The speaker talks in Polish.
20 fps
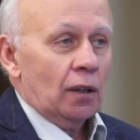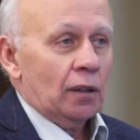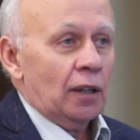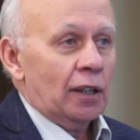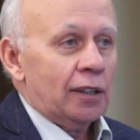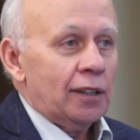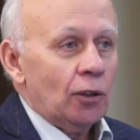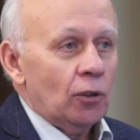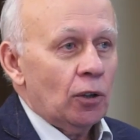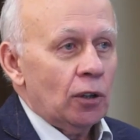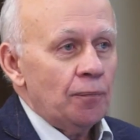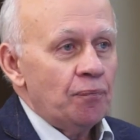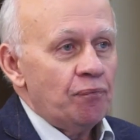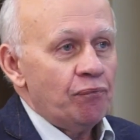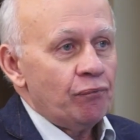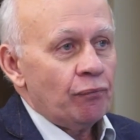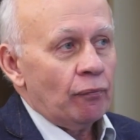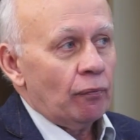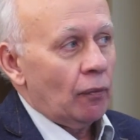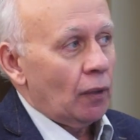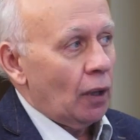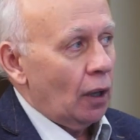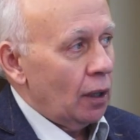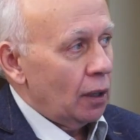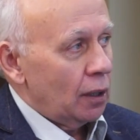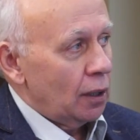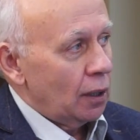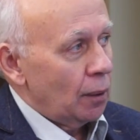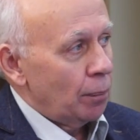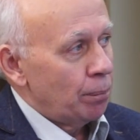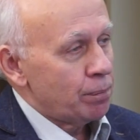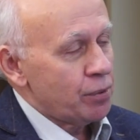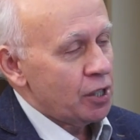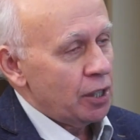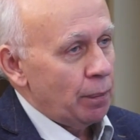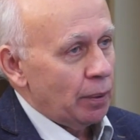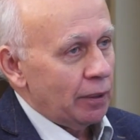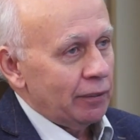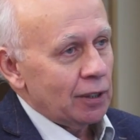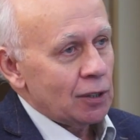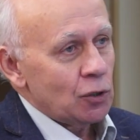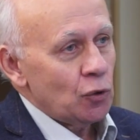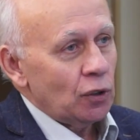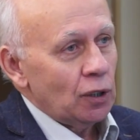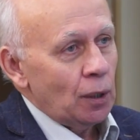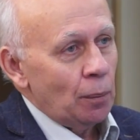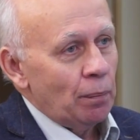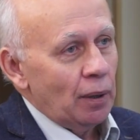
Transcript: Dlatego mm, przeprowadzone